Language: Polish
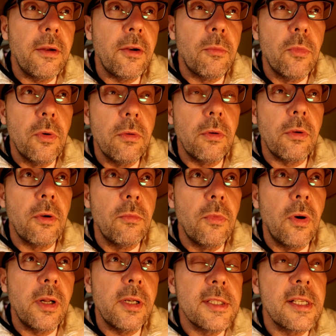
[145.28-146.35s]
Rom,
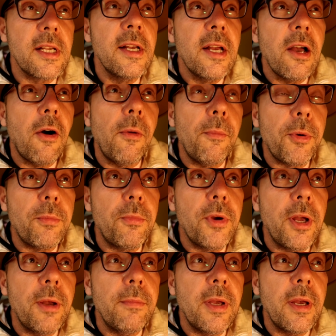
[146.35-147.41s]
Romuals, on
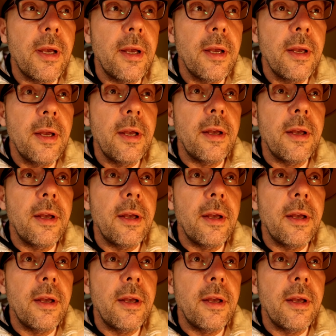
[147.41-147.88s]
próbuje mnie